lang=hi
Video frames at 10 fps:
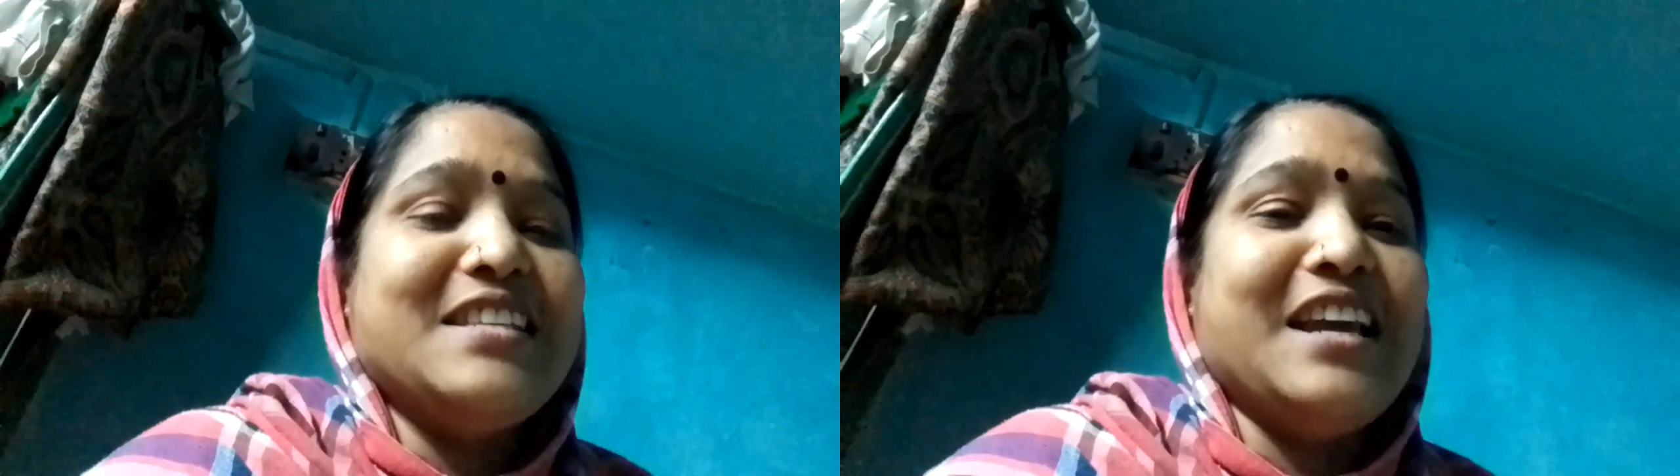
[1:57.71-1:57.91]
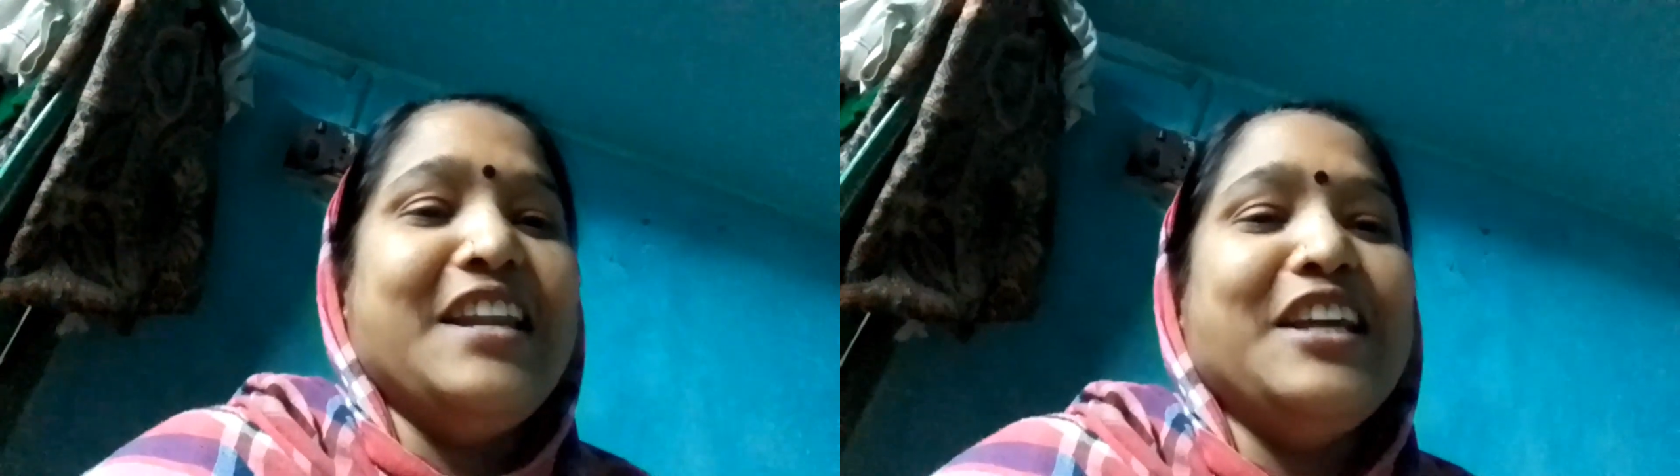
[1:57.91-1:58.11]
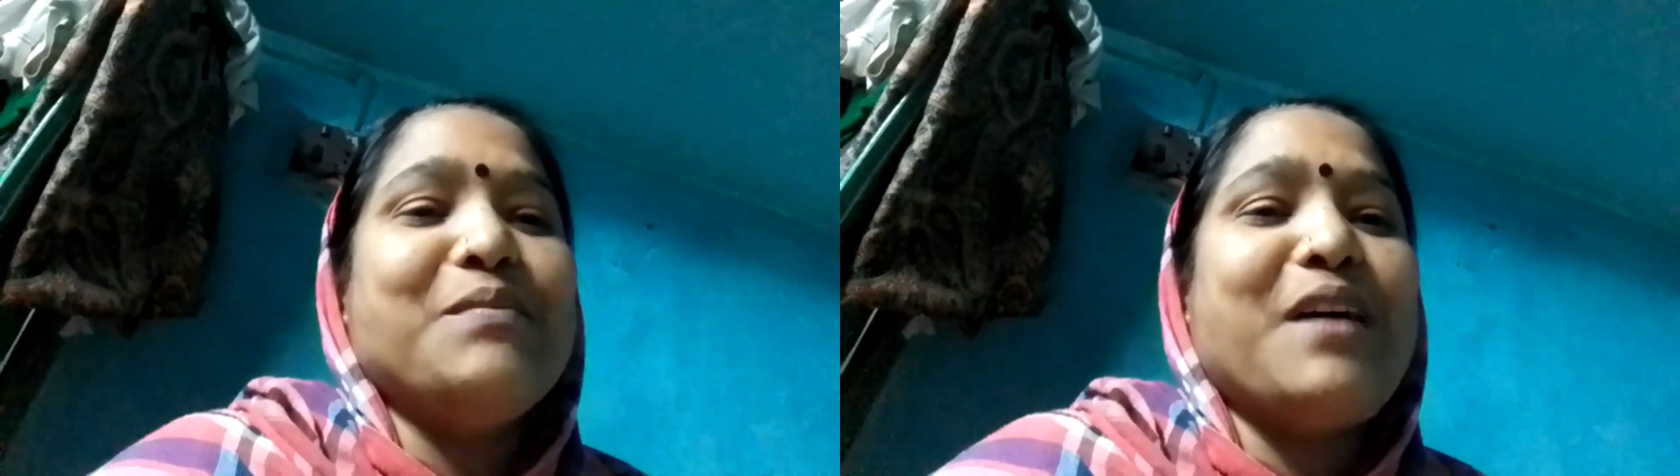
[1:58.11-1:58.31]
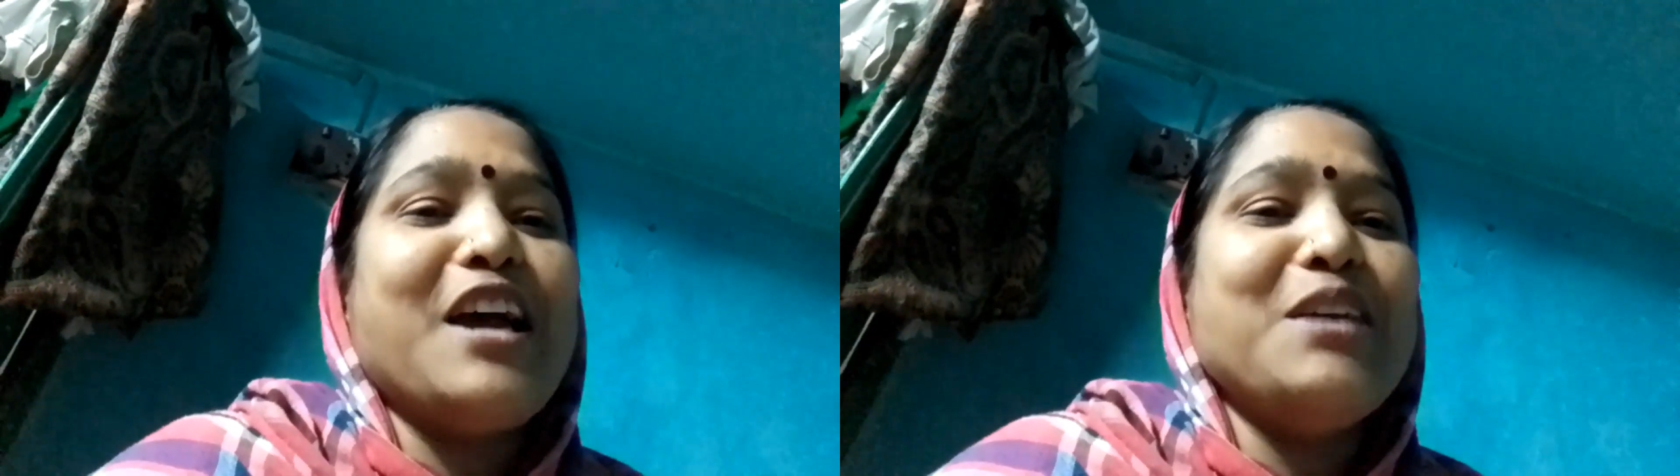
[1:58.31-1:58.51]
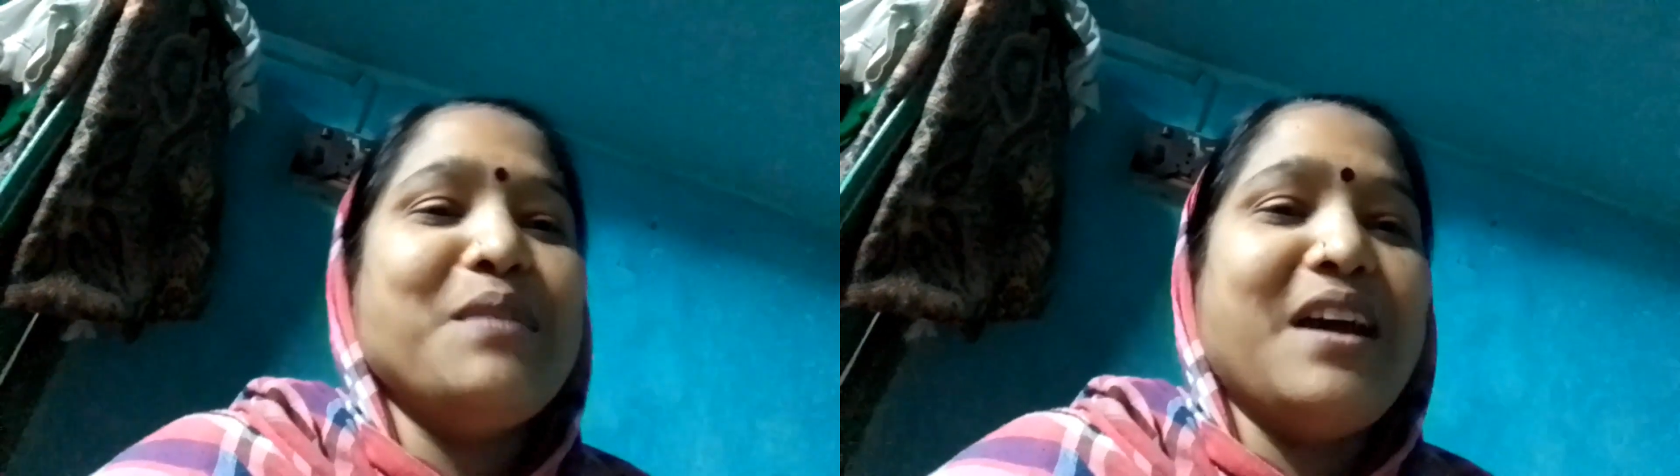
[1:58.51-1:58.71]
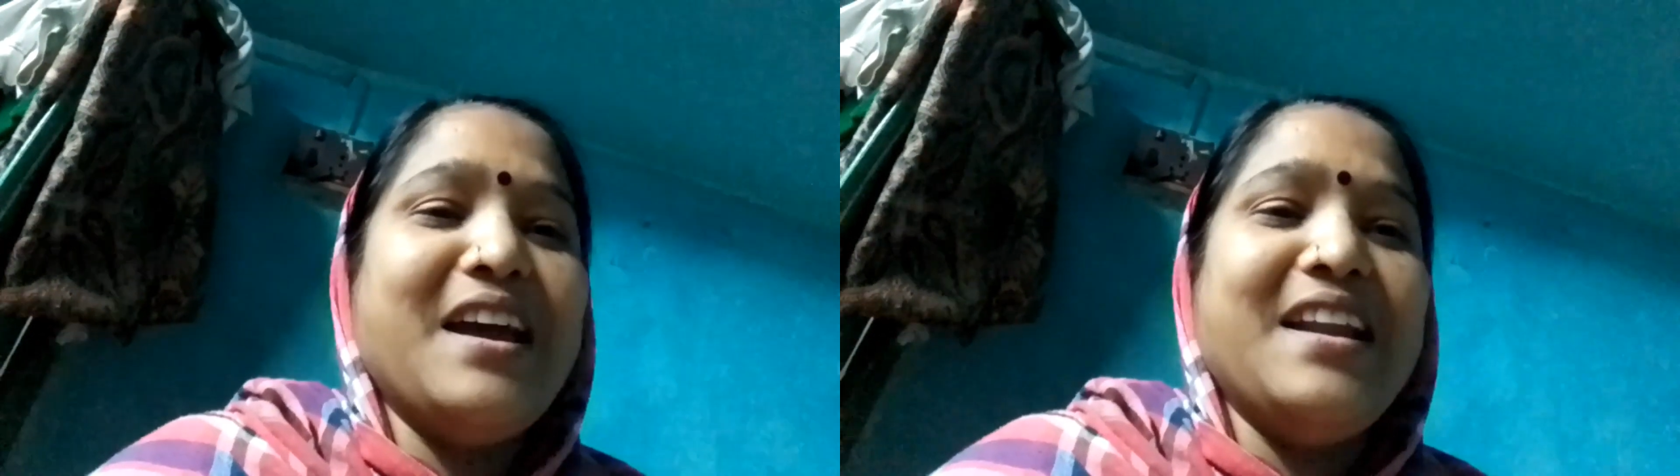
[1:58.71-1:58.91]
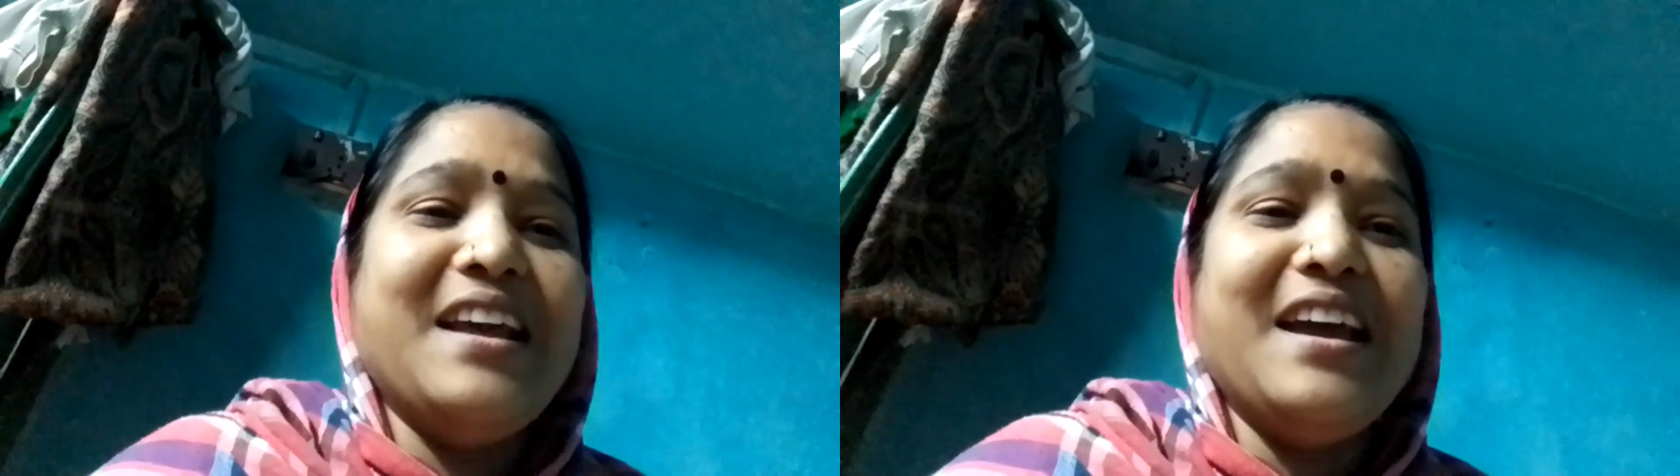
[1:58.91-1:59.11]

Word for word: सैनिक भाई बहन